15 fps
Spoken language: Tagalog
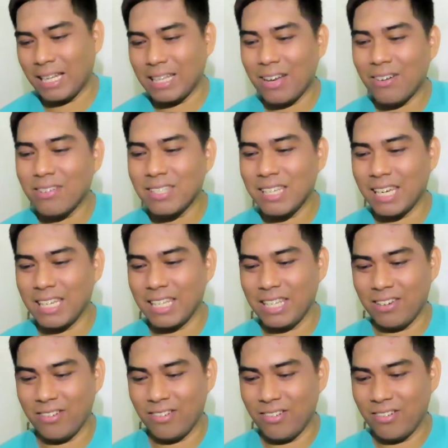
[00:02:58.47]
Pakita ko sa
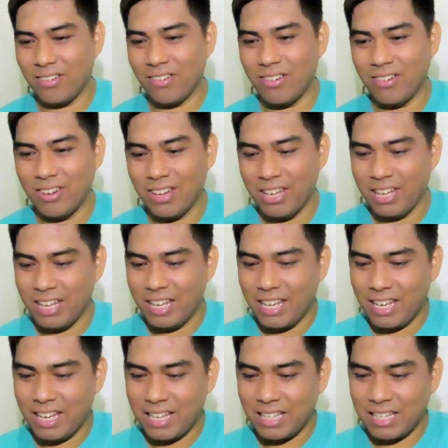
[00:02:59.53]
inyo.
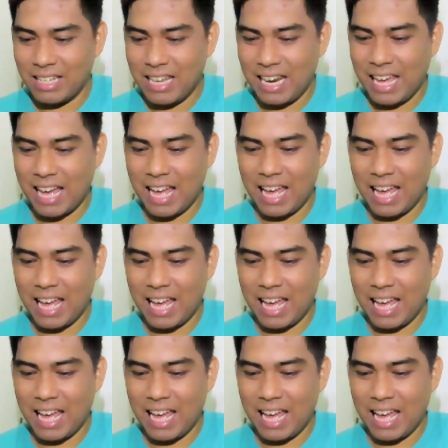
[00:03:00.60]
Sandali